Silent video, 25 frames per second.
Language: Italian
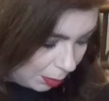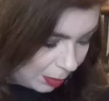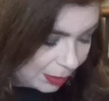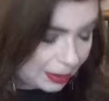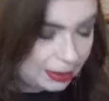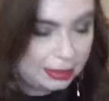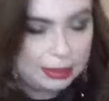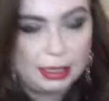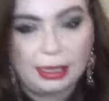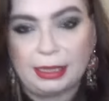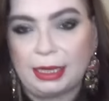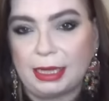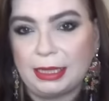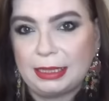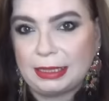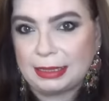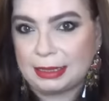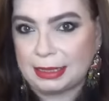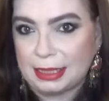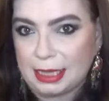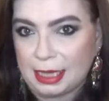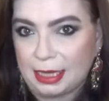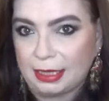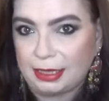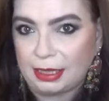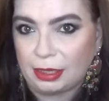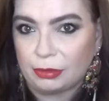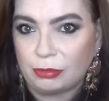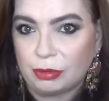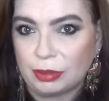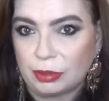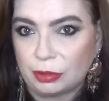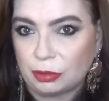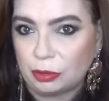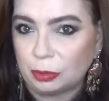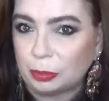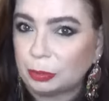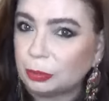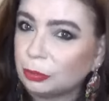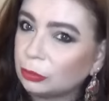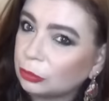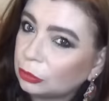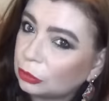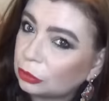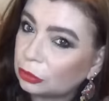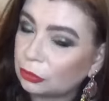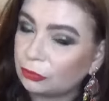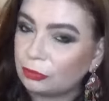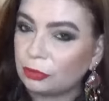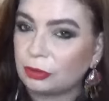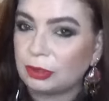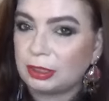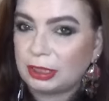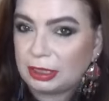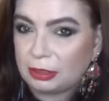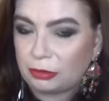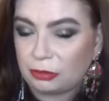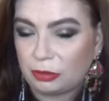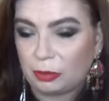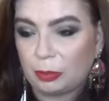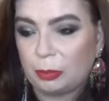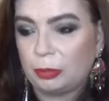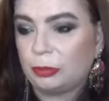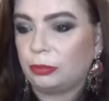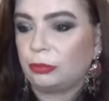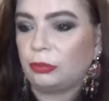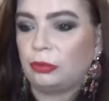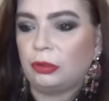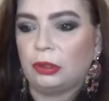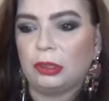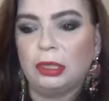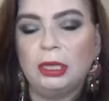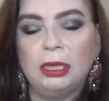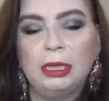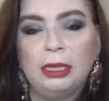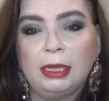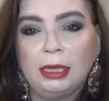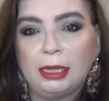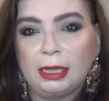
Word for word: passare ai sieri a questo punto, vi ho detto appunto